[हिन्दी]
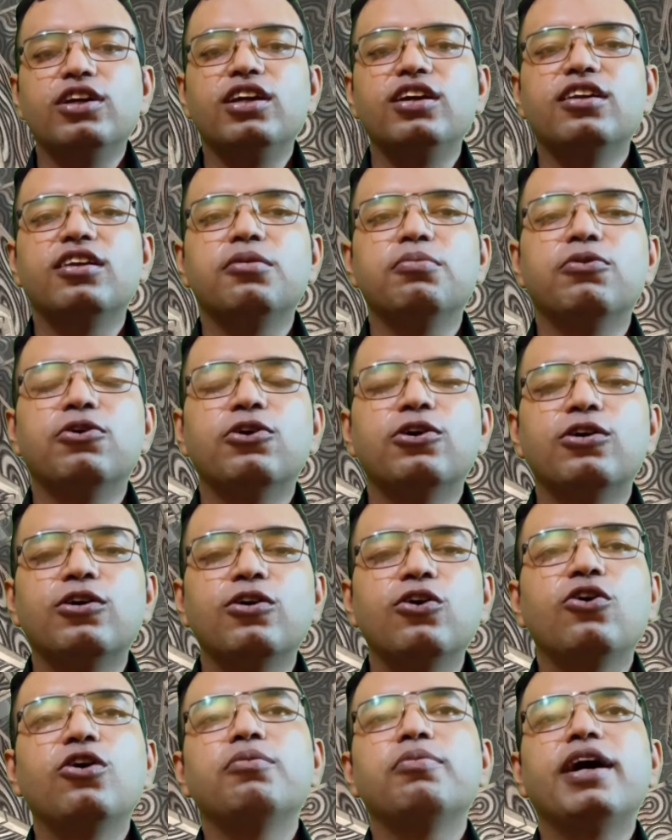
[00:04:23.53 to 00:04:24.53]
और ये रिमोट
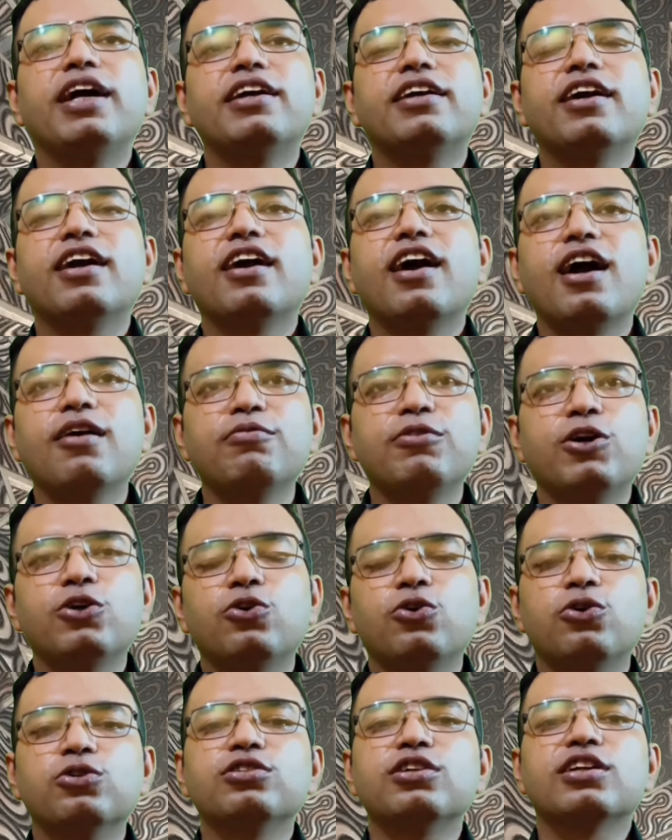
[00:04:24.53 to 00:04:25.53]
लो और बैठ के काम
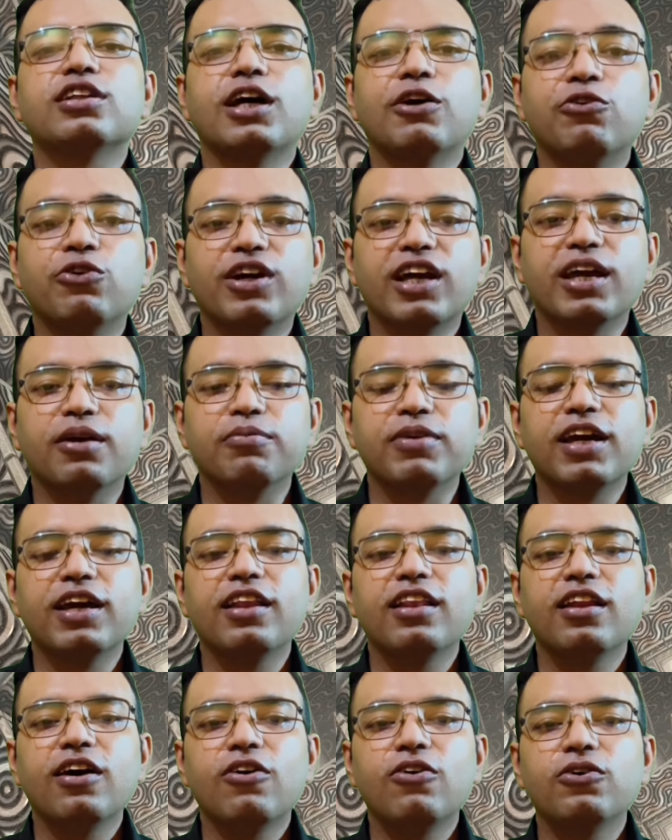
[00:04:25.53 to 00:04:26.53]
करो हो सकता है वो गेम
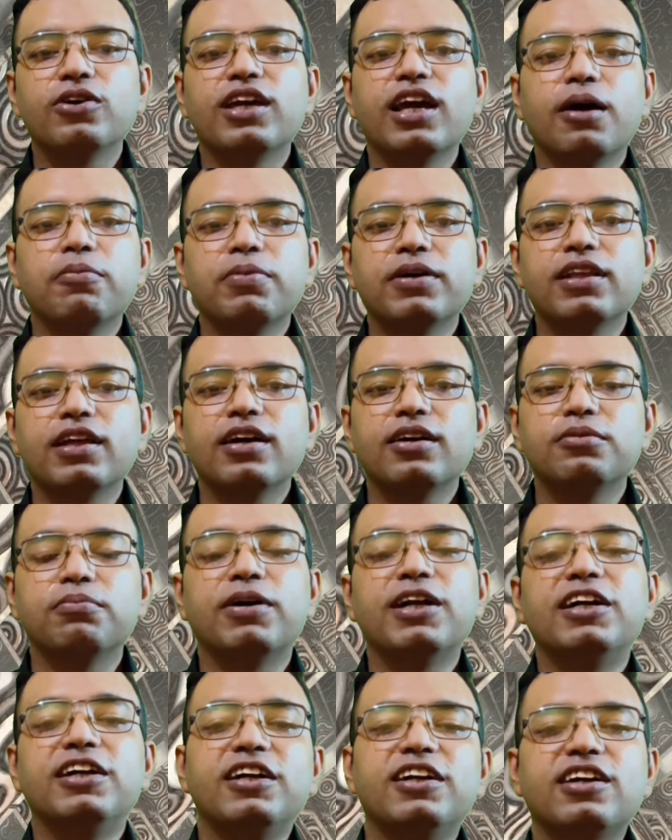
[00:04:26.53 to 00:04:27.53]
खेल रहा हो क्या पता
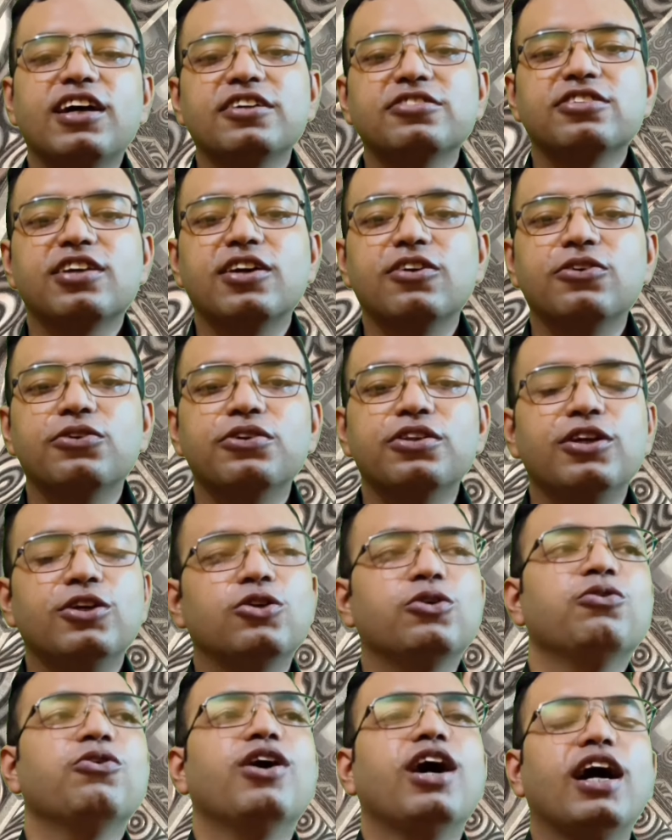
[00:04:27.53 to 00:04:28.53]
मल्टी हो रही
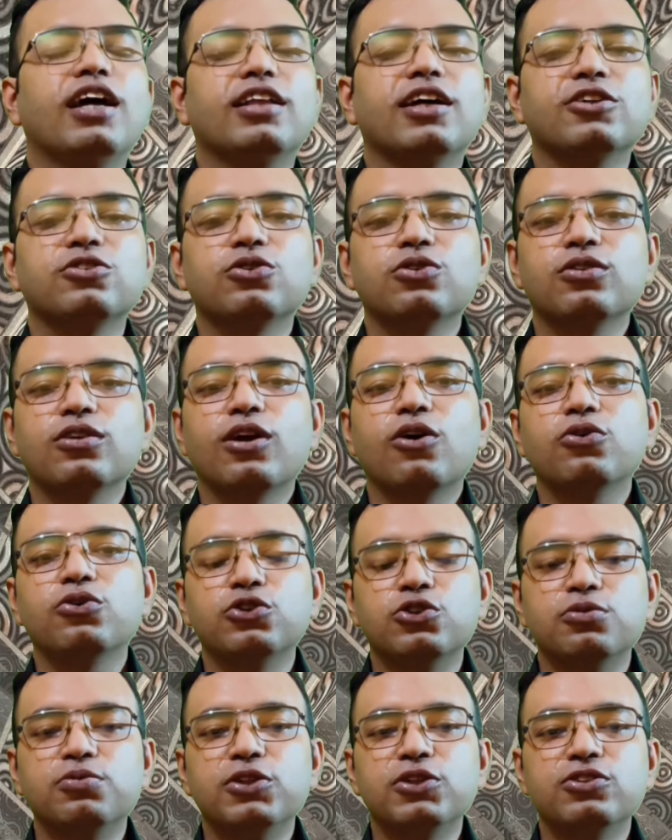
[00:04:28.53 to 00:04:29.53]
है तो वो गाना सुन रहा हो
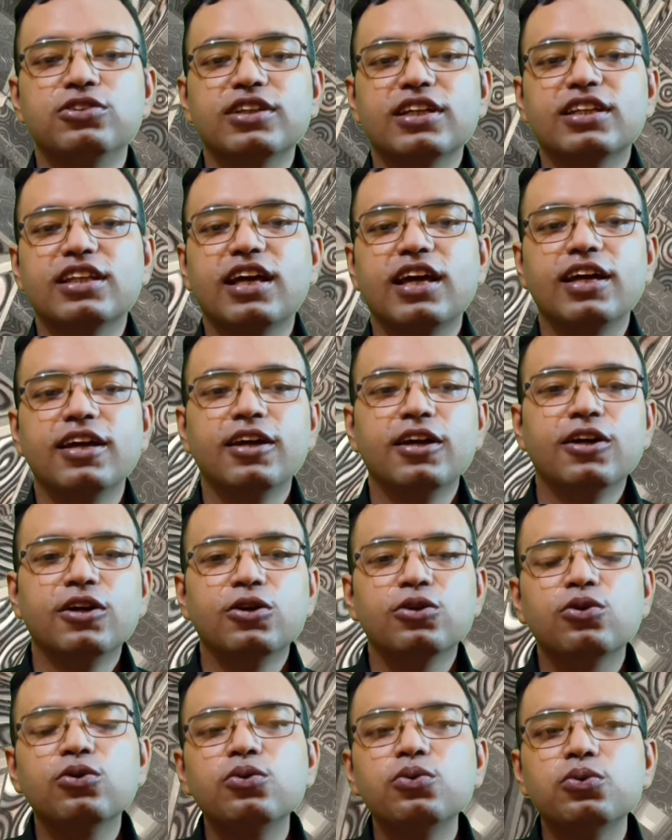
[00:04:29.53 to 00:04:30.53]
कुछ भी हो सकता है
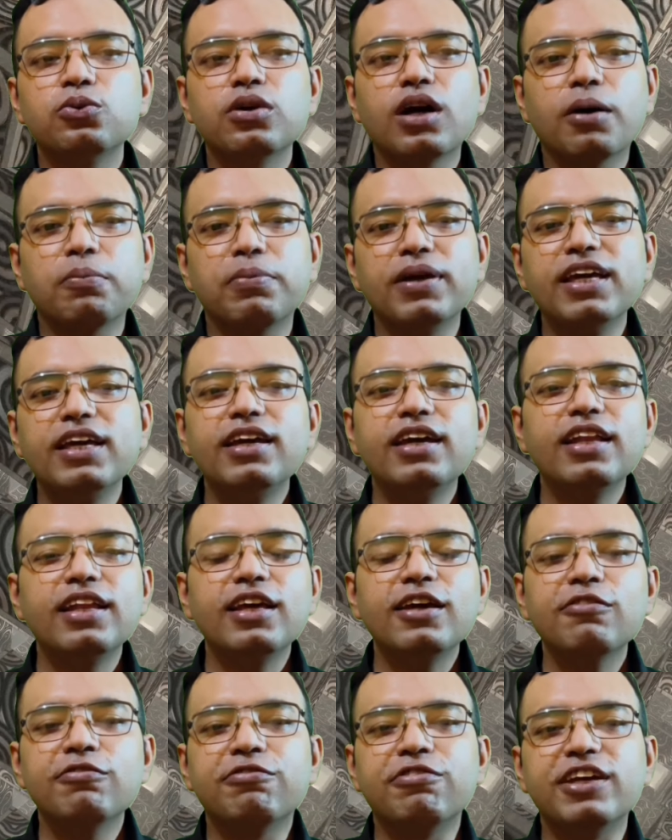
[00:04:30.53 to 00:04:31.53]
तो अभी के
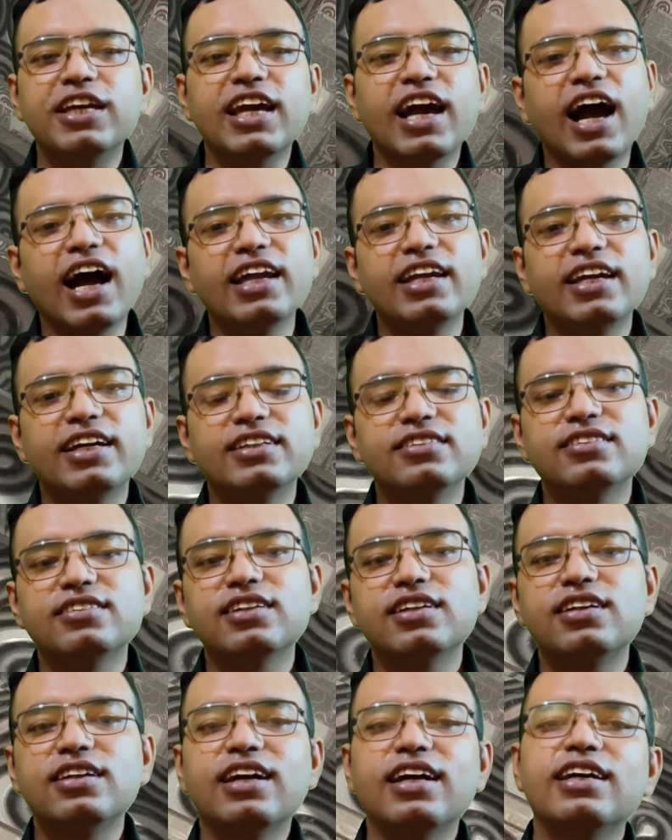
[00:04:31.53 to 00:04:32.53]
लिए वी आर
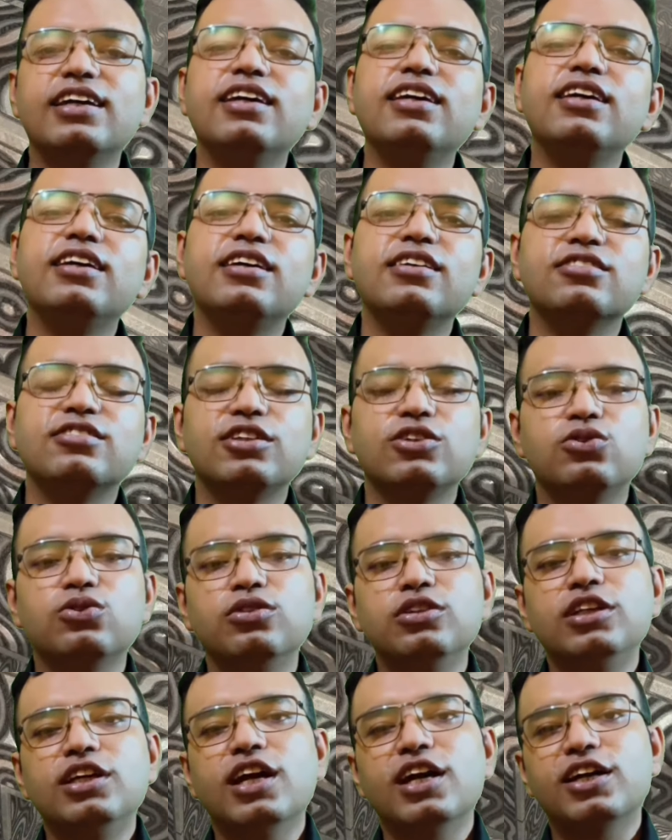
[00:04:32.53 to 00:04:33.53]
हेडसेट कहीं किसी
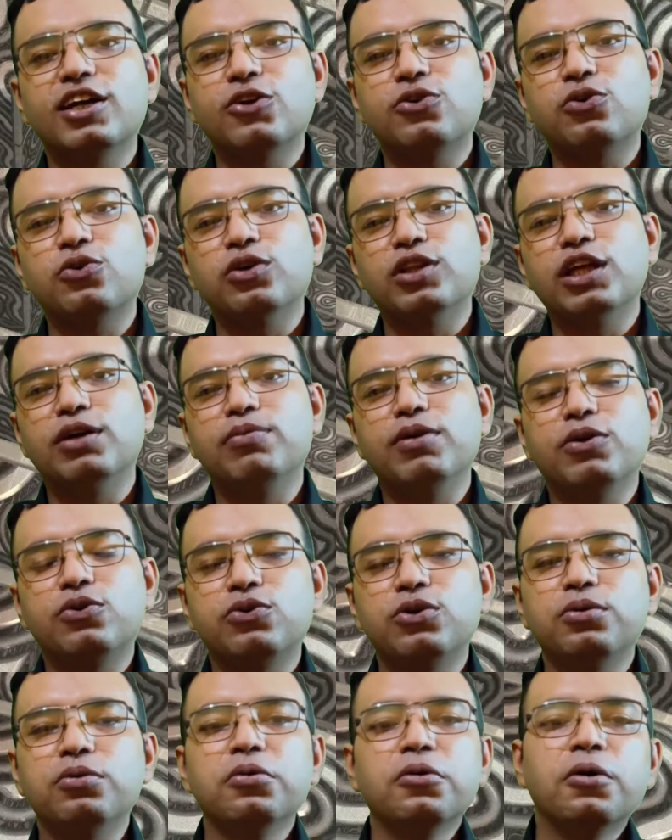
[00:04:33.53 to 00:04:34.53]
दुनिया के कोने में
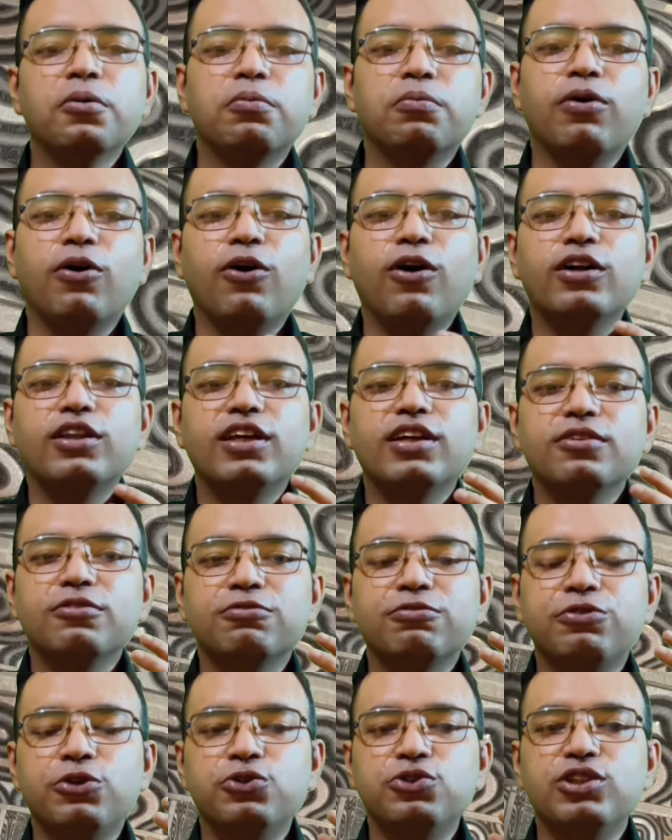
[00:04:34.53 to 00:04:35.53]
कोई बहुत
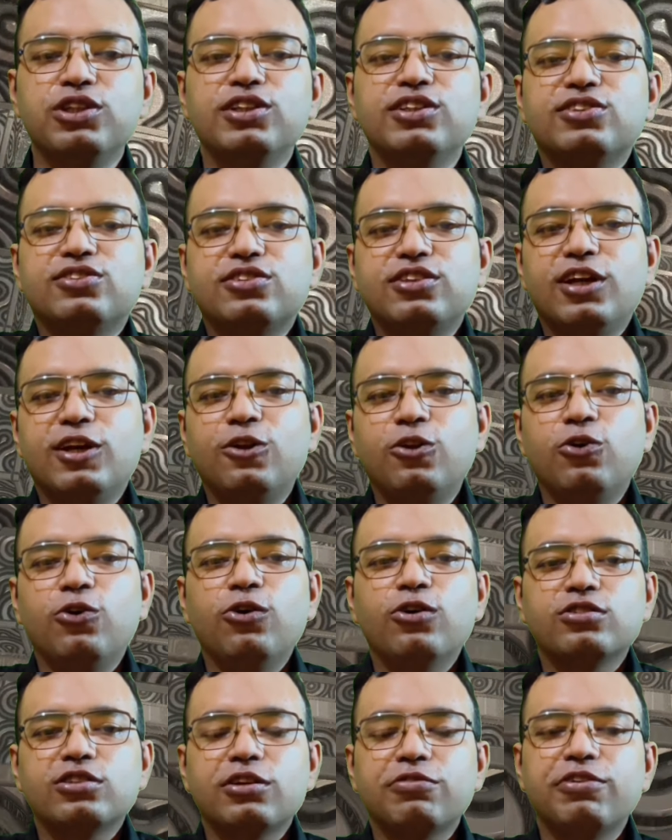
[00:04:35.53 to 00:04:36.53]
फ्यूचरिस्टिक
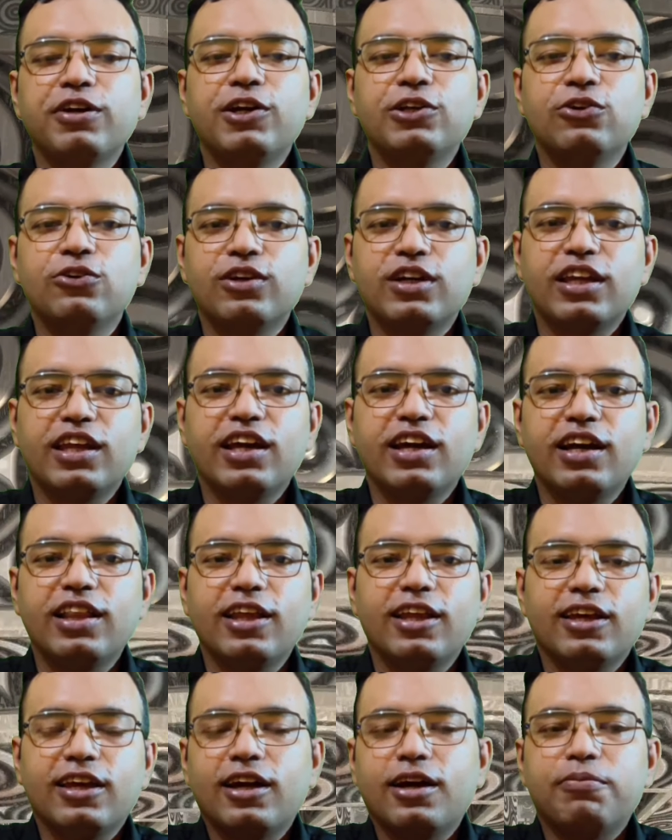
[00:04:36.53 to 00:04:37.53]
लोग सफ़ेद और ग्रे
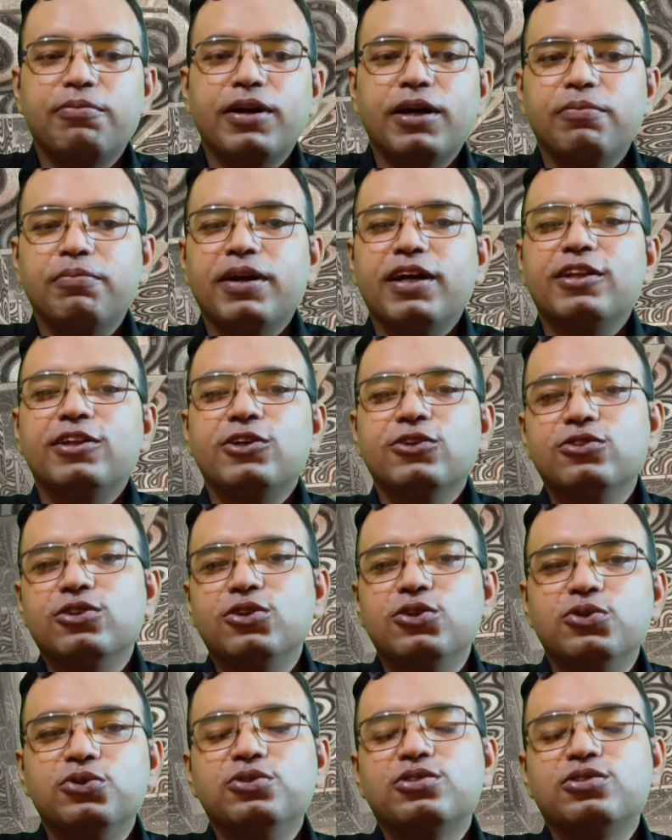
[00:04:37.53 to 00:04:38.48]
कलर के कपड़े पहन के उसे